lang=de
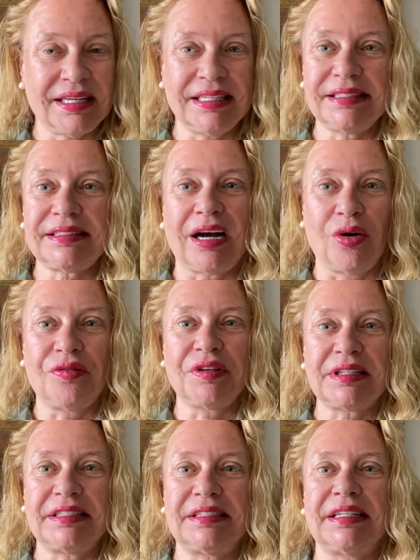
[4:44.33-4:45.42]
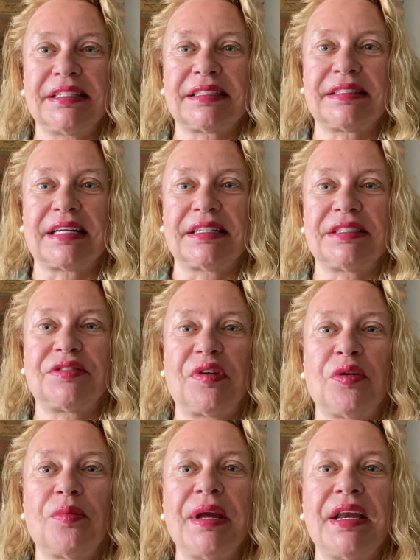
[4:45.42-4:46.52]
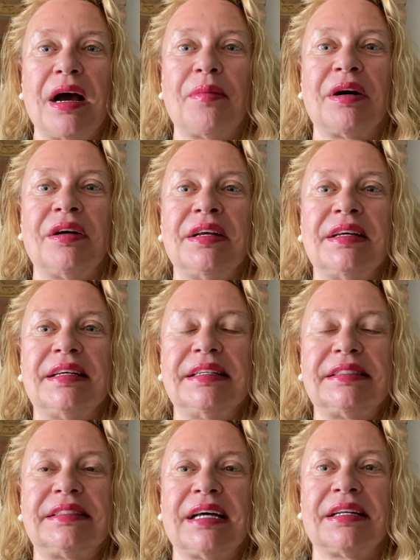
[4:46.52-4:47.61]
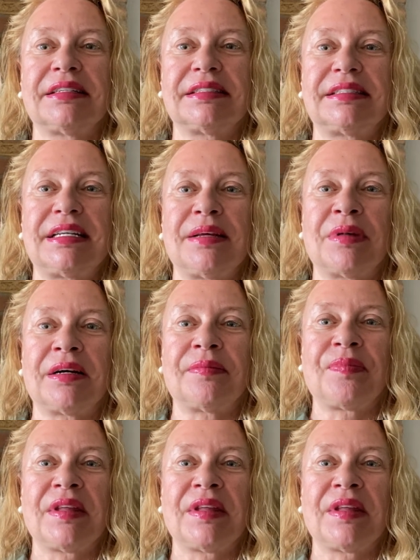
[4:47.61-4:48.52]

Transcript: Ist auch wirklich ein interessantes Phänomen, aber ist ein anderes Thema.